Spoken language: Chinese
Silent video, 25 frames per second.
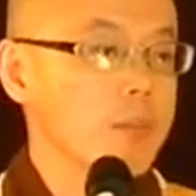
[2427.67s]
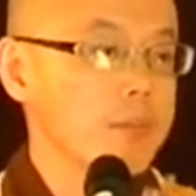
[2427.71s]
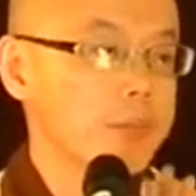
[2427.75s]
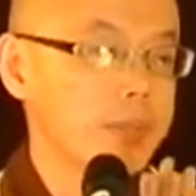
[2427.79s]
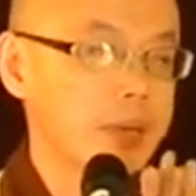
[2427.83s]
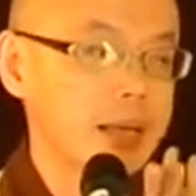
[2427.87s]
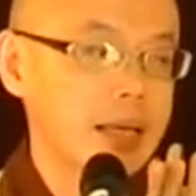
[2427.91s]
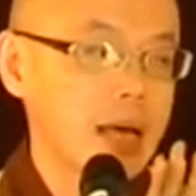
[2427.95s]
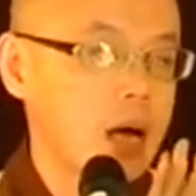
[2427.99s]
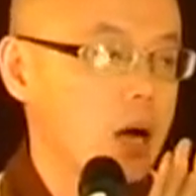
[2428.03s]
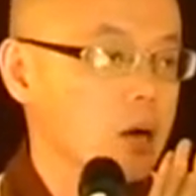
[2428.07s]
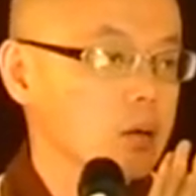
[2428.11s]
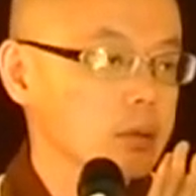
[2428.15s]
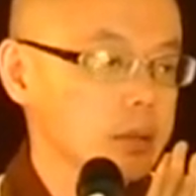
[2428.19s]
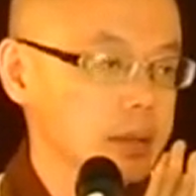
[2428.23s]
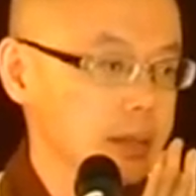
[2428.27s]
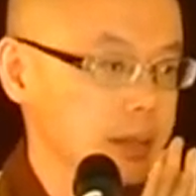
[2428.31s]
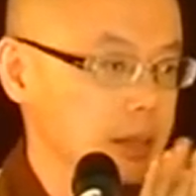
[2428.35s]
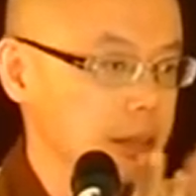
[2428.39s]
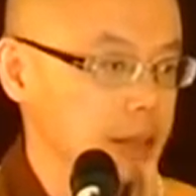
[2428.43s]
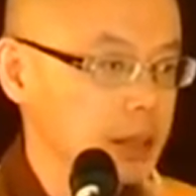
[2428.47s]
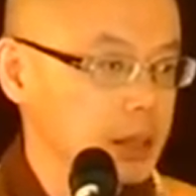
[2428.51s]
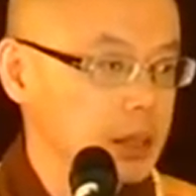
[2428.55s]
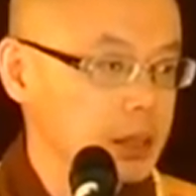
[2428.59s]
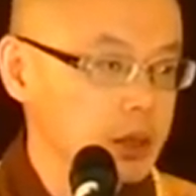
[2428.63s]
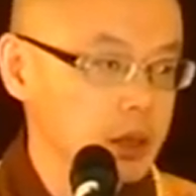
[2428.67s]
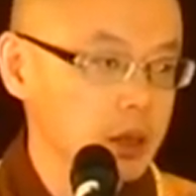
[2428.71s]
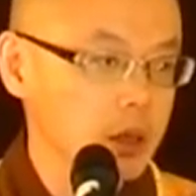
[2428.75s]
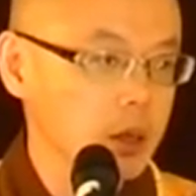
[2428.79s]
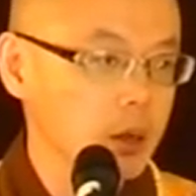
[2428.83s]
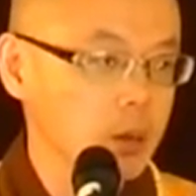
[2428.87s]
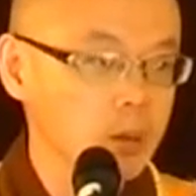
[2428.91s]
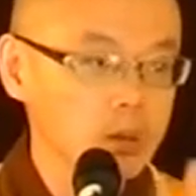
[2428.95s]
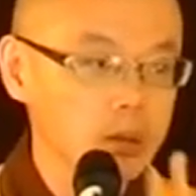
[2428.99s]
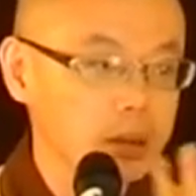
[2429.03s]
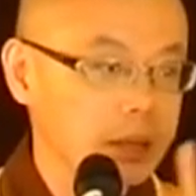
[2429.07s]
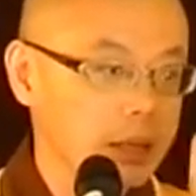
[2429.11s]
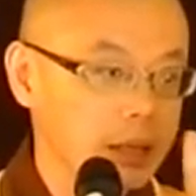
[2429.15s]
不要祈
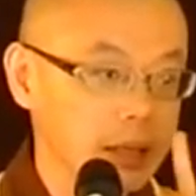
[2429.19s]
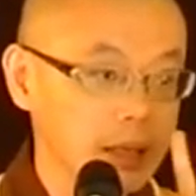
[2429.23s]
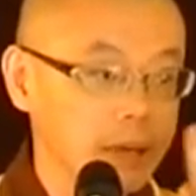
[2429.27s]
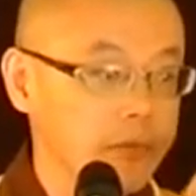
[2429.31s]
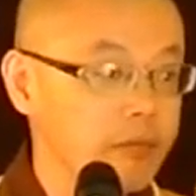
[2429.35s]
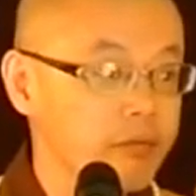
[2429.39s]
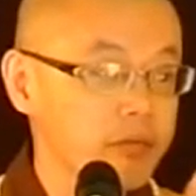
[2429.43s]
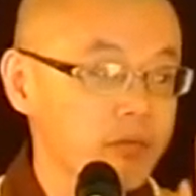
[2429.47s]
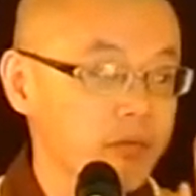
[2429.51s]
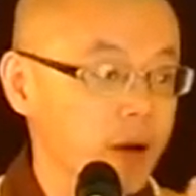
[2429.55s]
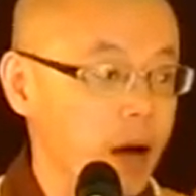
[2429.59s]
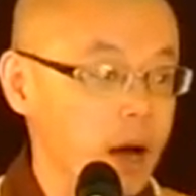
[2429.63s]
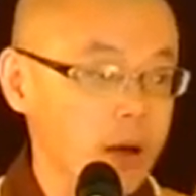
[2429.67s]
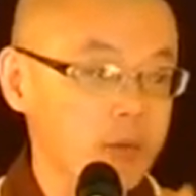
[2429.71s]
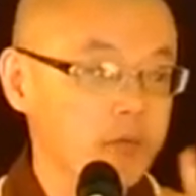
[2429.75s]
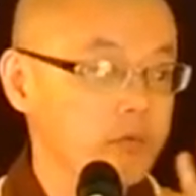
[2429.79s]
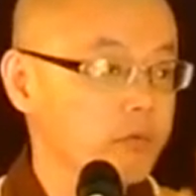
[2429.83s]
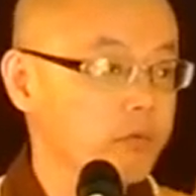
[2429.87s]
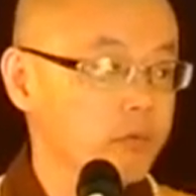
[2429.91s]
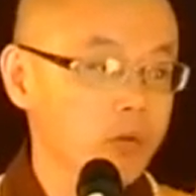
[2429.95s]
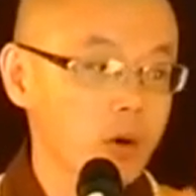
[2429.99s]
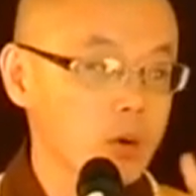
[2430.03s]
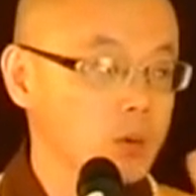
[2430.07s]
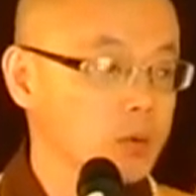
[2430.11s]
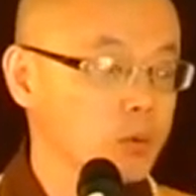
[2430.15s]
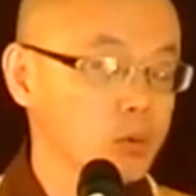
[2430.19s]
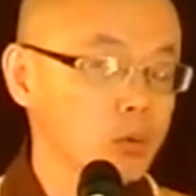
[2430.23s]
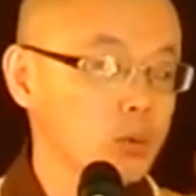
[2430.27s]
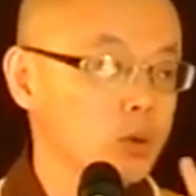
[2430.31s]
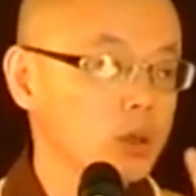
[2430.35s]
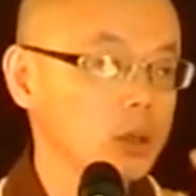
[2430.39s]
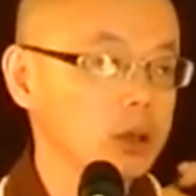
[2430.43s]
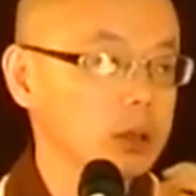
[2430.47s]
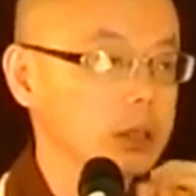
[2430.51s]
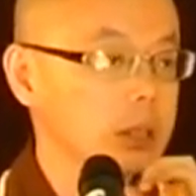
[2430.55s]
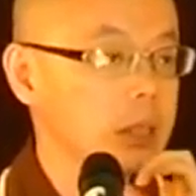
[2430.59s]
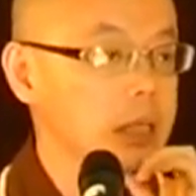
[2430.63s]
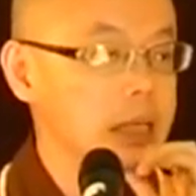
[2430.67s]
求一帆风
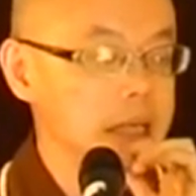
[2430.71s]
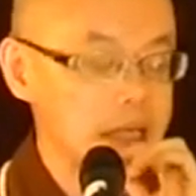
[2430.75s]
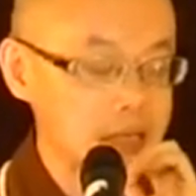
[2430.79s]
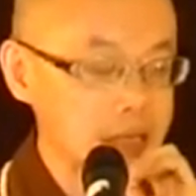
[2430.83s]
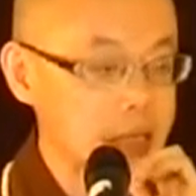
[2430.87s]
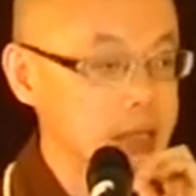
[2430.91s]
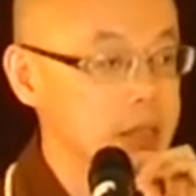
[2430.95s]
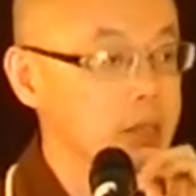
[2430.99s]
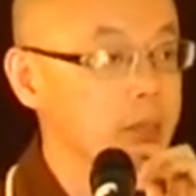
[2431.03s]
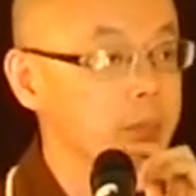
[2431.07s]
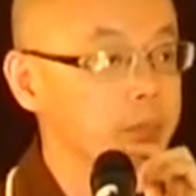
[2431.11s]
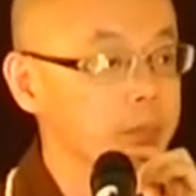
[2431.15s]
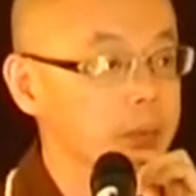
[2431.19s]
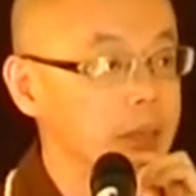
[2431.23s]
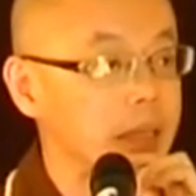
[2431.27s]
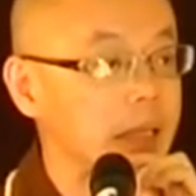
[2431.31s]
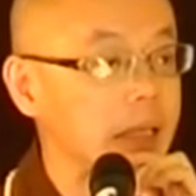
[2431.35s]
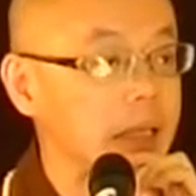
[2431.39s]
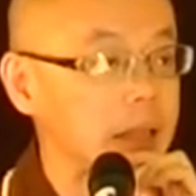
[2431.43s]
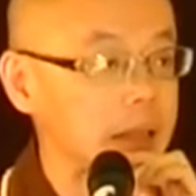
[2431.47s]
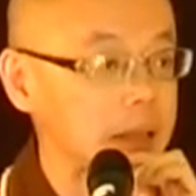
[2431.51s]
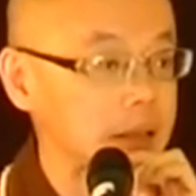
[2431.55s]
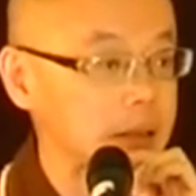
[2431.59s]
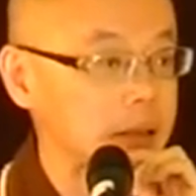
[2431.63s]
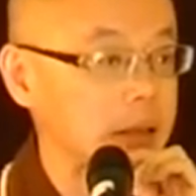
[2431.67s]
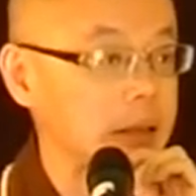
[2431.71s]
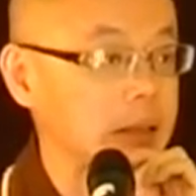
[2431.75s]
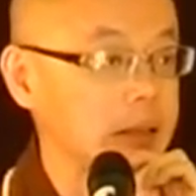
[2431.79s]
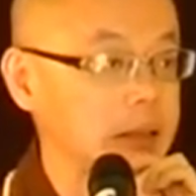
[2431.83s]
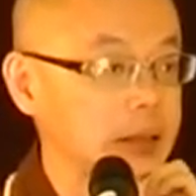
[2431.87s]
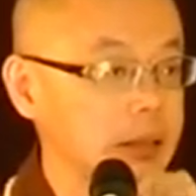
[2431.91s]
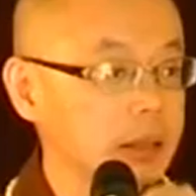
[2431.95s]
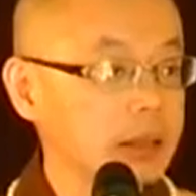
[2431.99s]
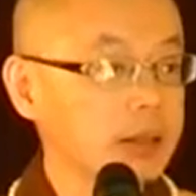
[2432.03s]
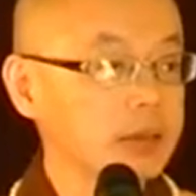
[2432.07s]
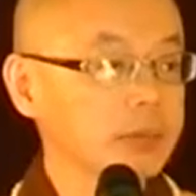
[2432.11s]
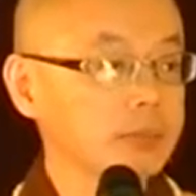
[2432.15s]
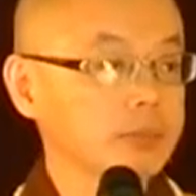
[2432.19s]
顺，那是不可能
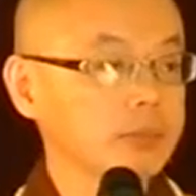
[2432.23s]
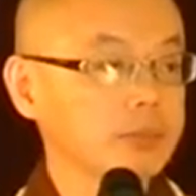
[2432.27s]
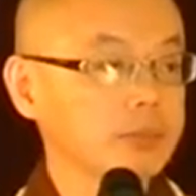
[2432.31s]
的。